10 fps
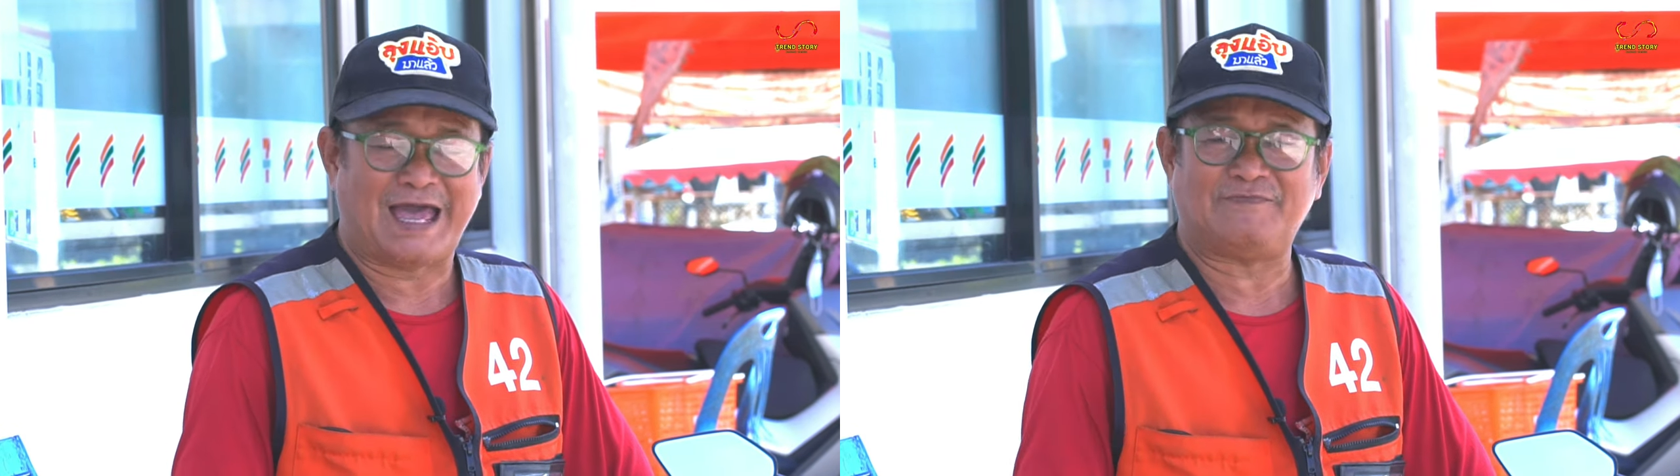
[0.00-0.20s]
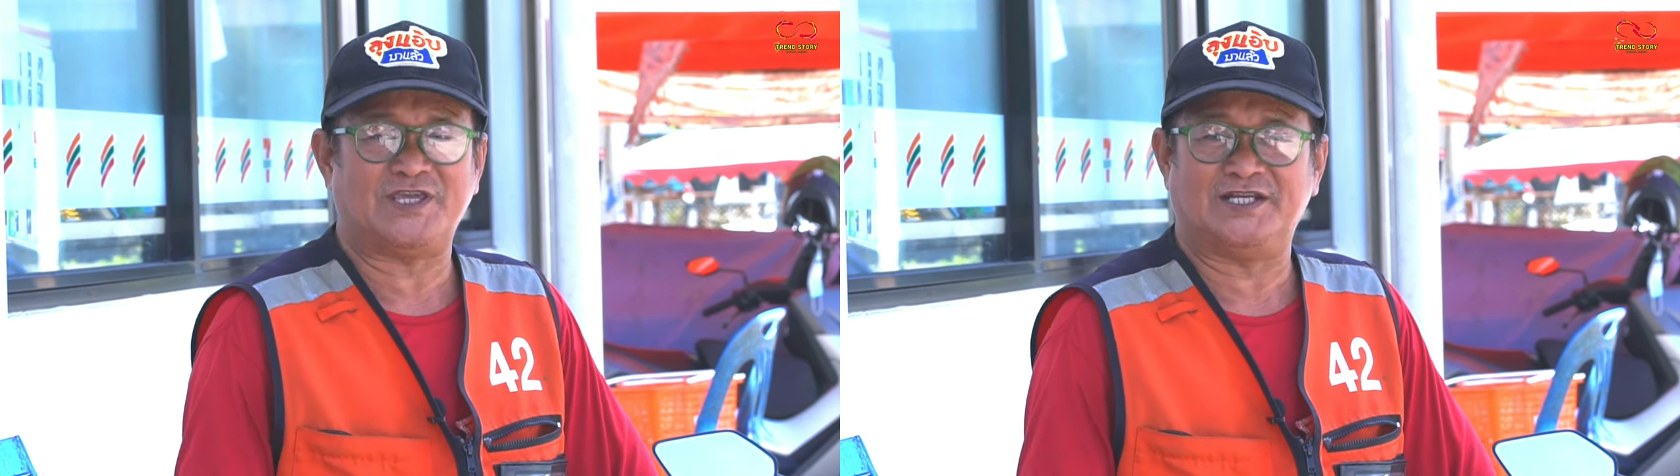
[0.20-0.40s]

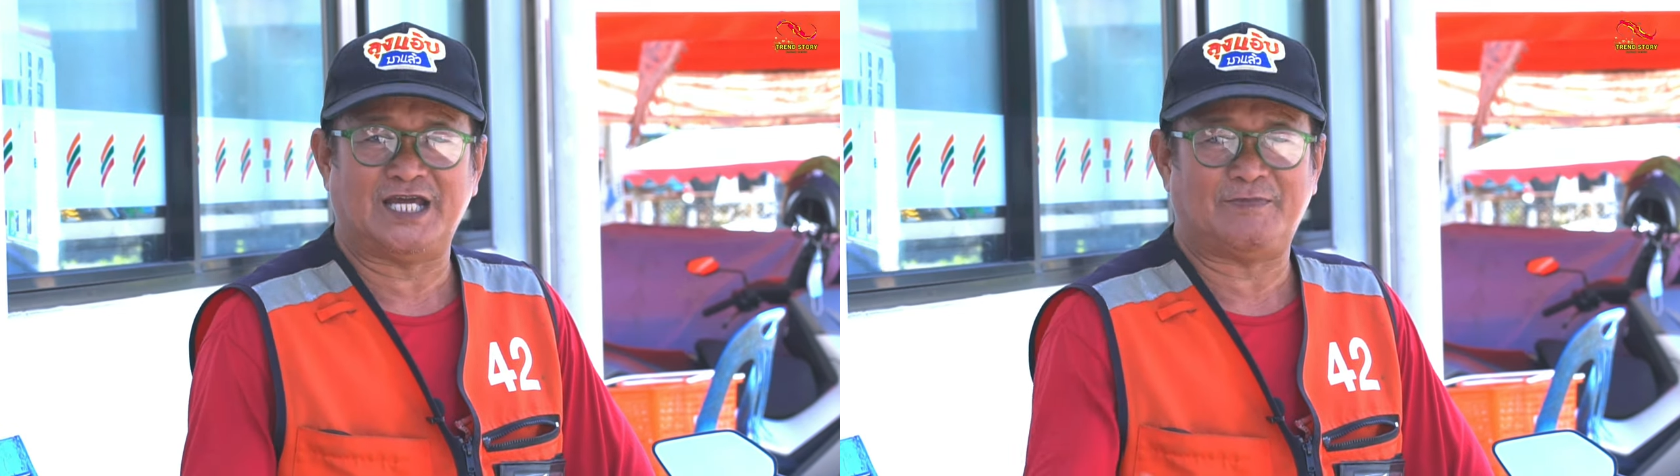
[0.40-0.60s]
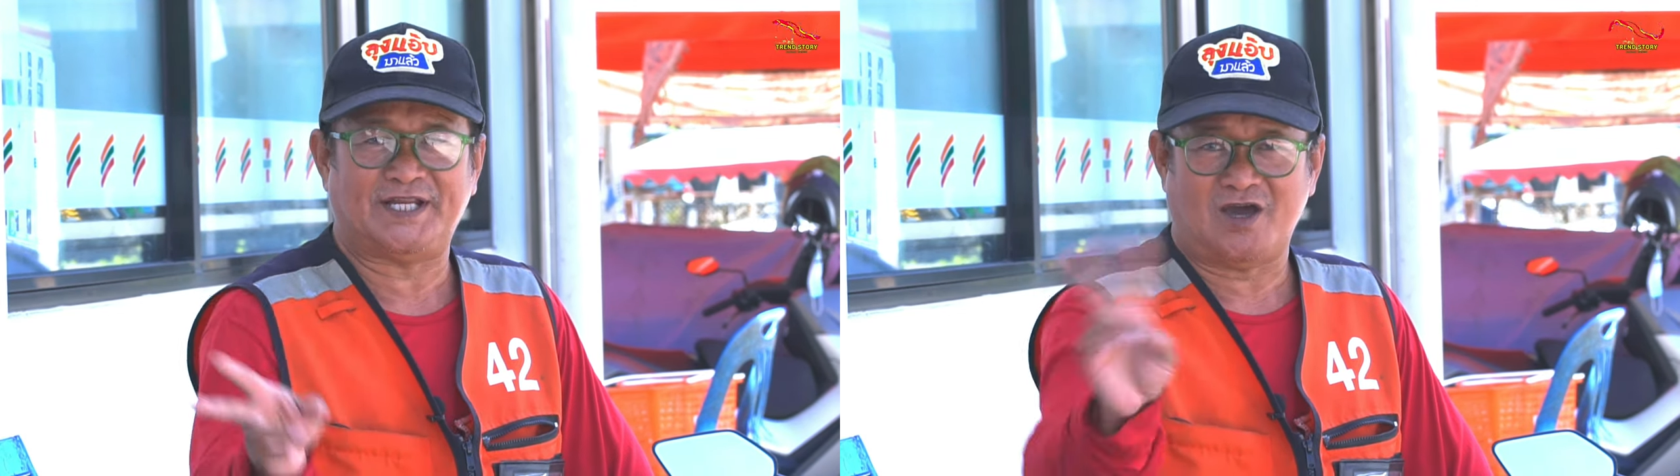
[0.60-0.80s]
3-4
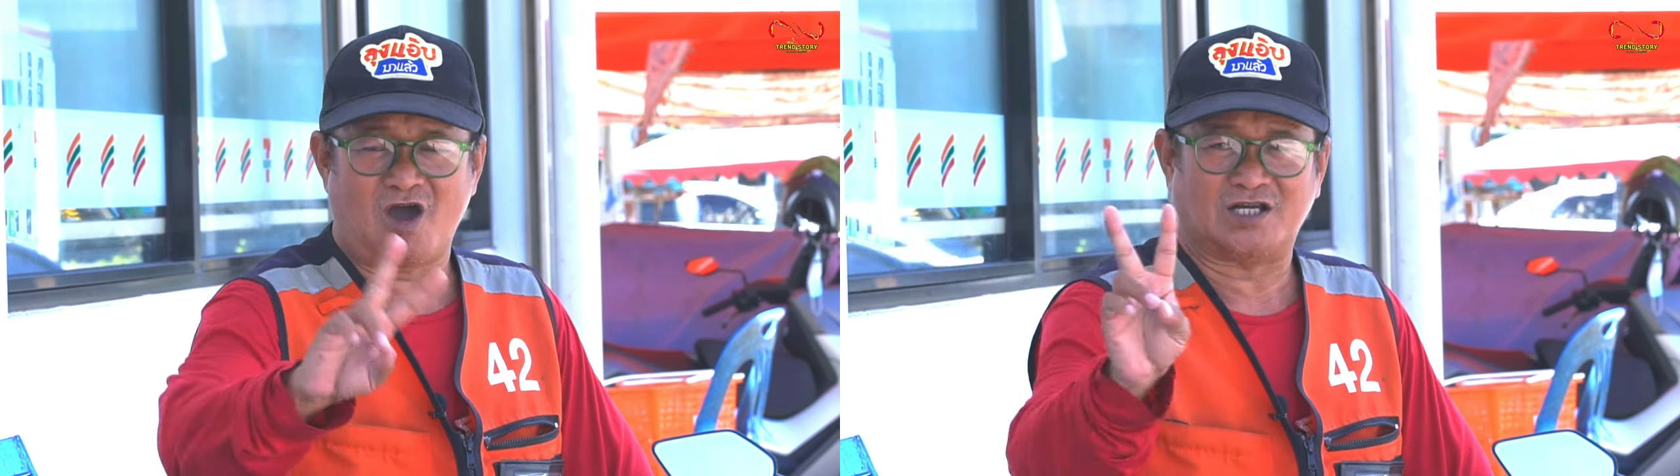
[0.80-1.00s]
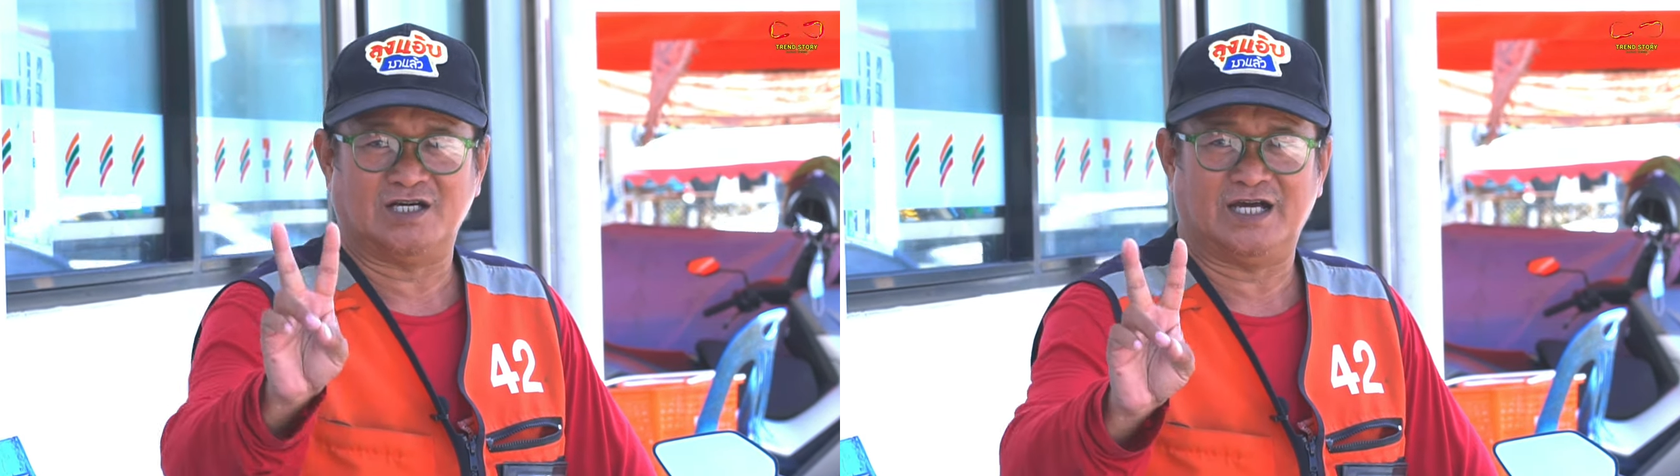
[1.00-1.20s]
เดือนไม่ได้
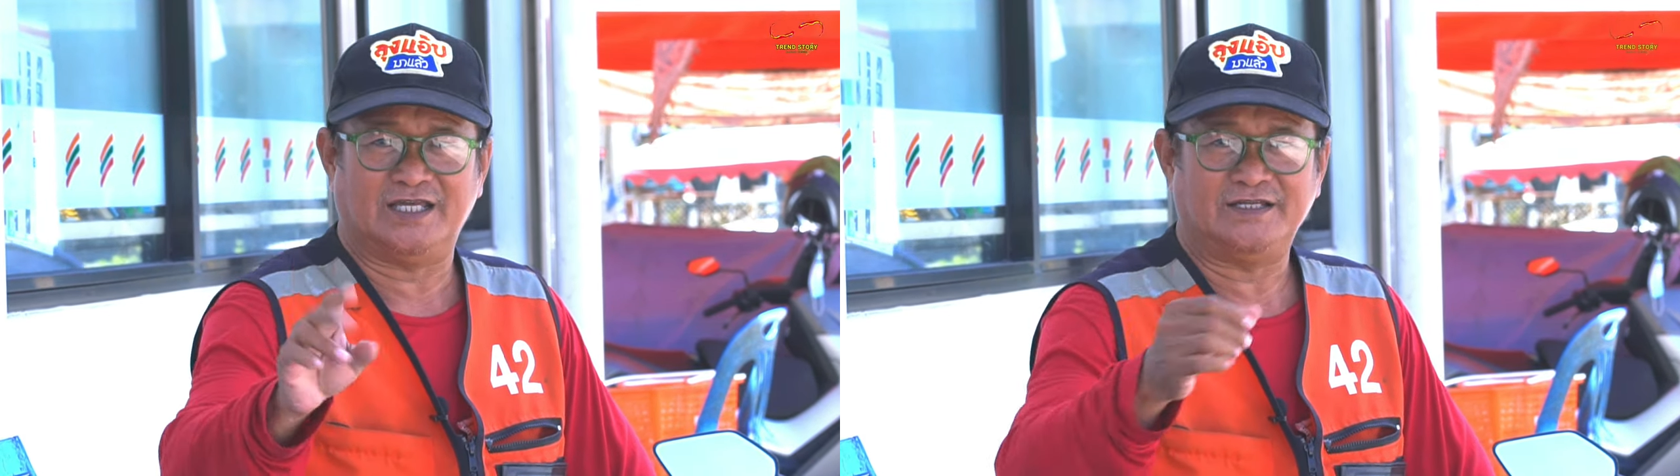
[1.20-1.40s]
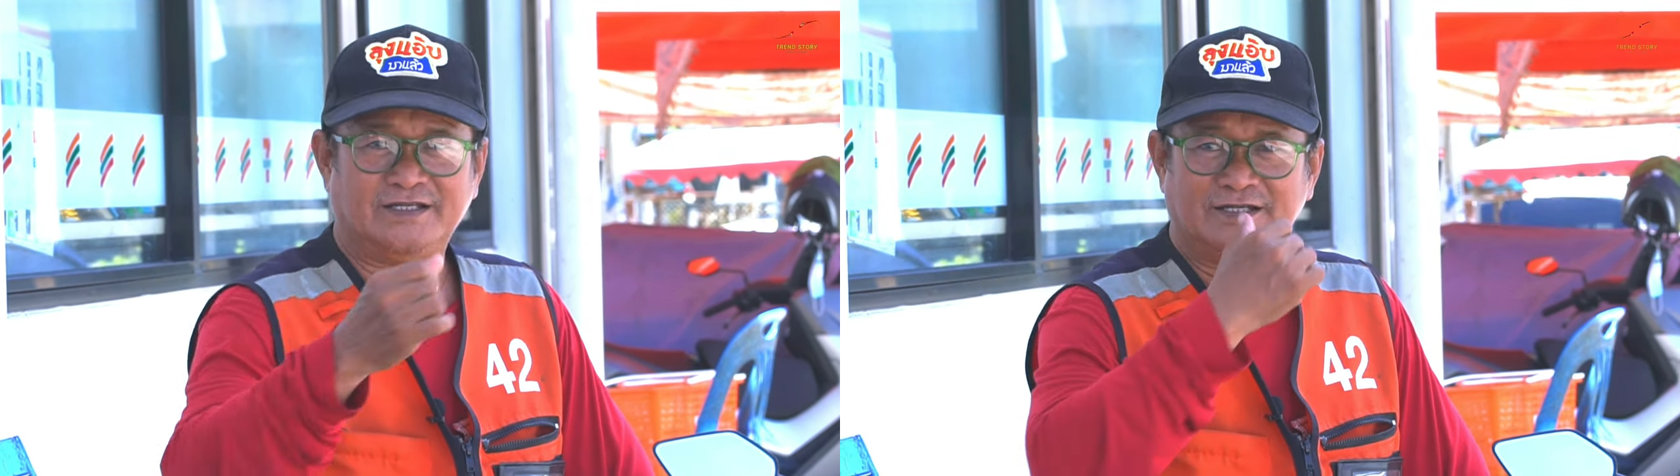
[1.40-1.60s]
ออกเล
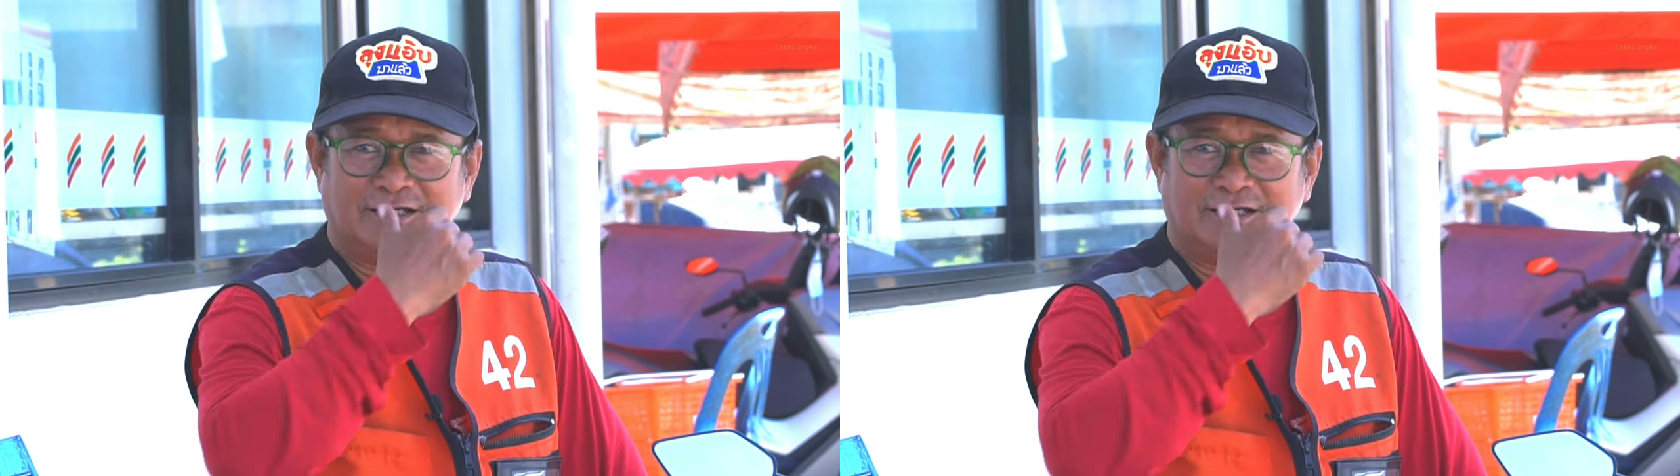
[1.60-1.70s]
ย